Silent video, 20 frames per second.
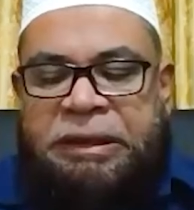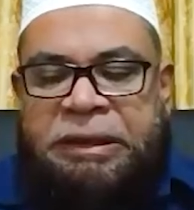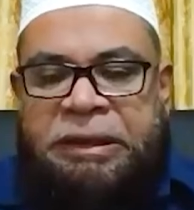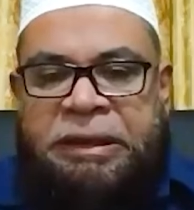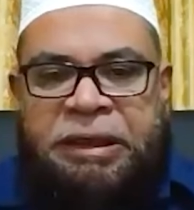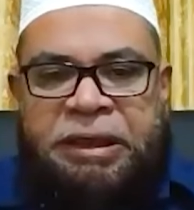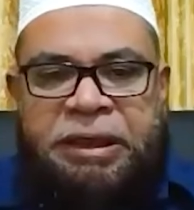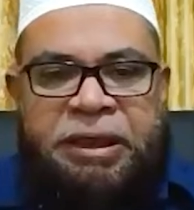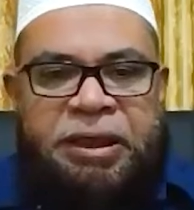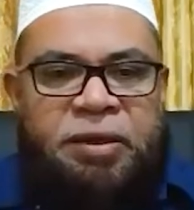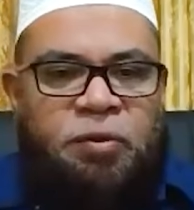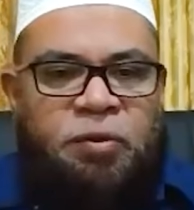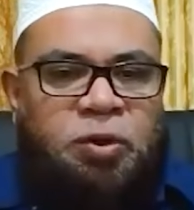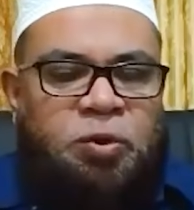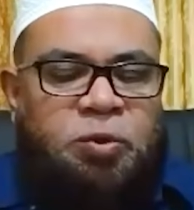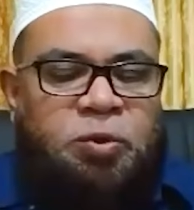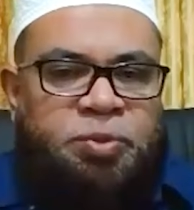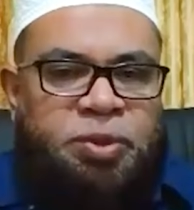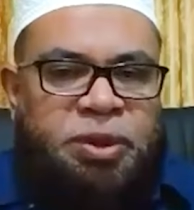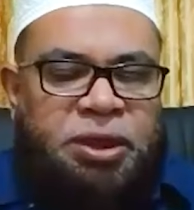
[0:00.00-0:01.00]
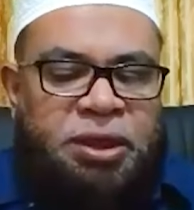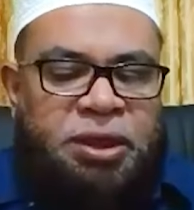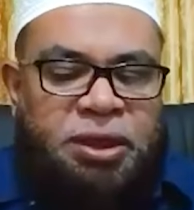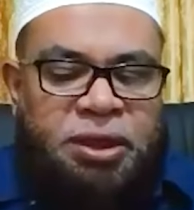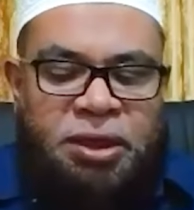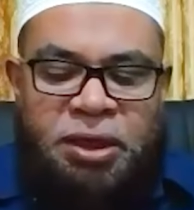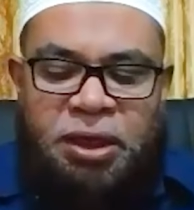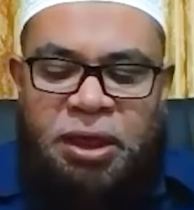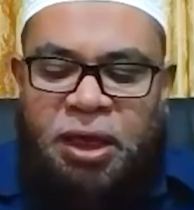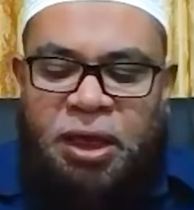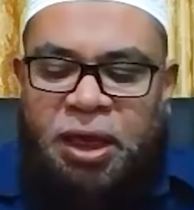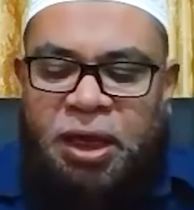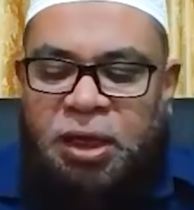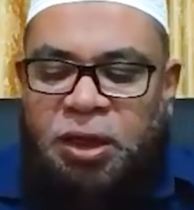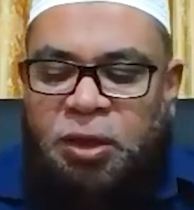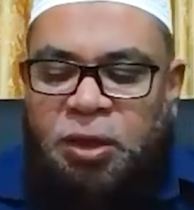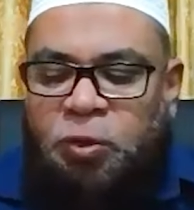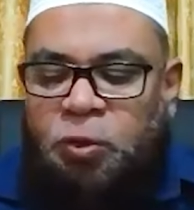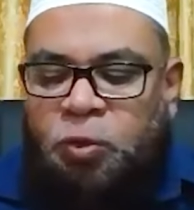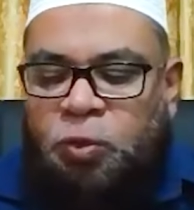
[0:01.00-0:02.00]
இன்றைய வகுப்பிலே
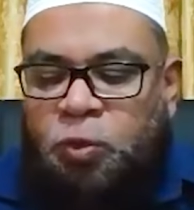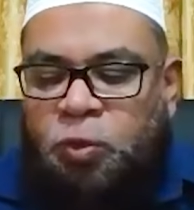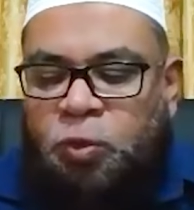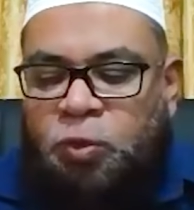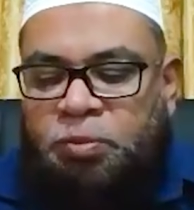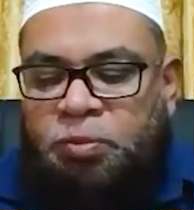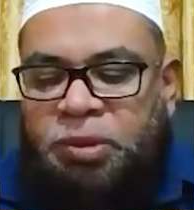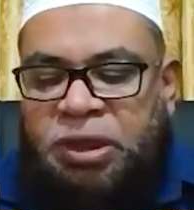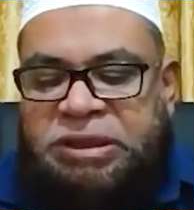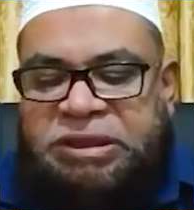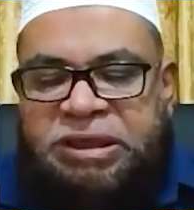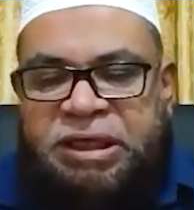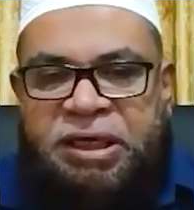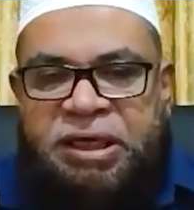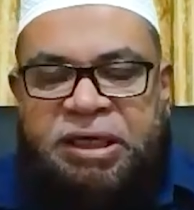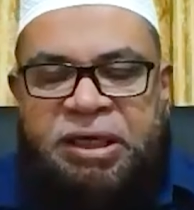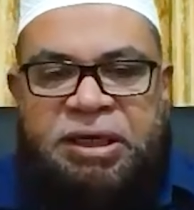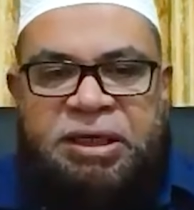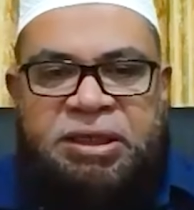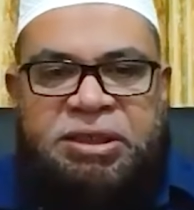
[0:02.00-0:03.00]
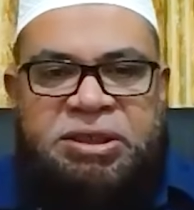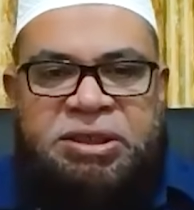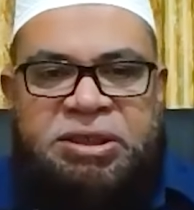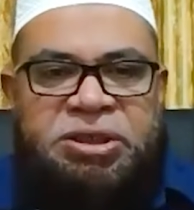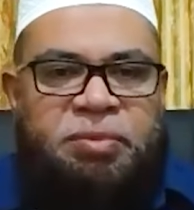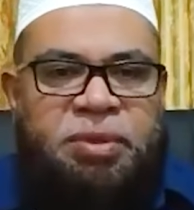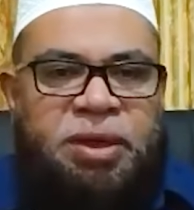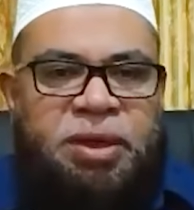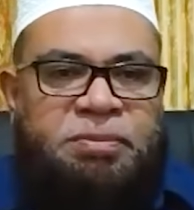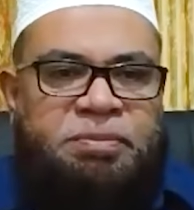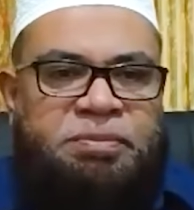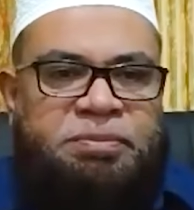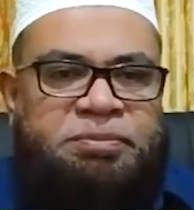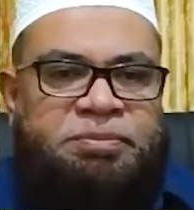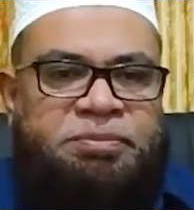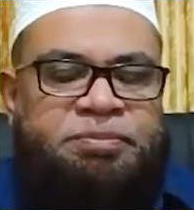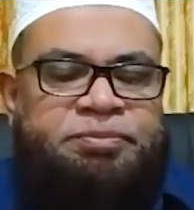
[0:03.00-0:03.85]
ஹல்லு மஷாக்கிலி ஷபாப்